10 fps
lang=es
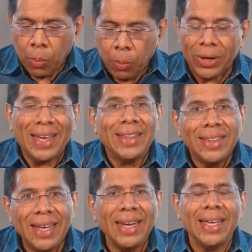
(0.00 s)
porque
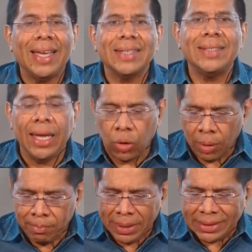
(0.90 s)
tiene que hacerlo
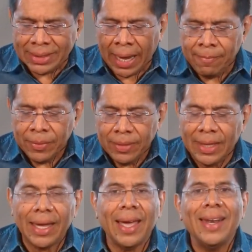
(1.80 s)
en vista
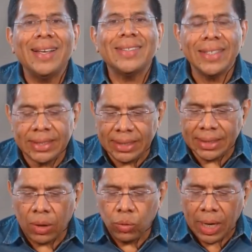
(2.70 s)
de que
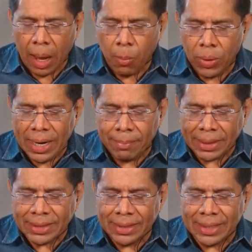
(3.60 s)
necesita una buena
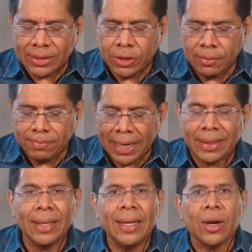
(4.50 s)
presentación
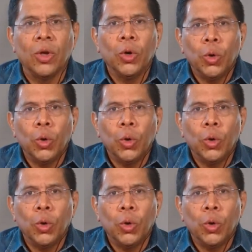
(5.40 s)
para tener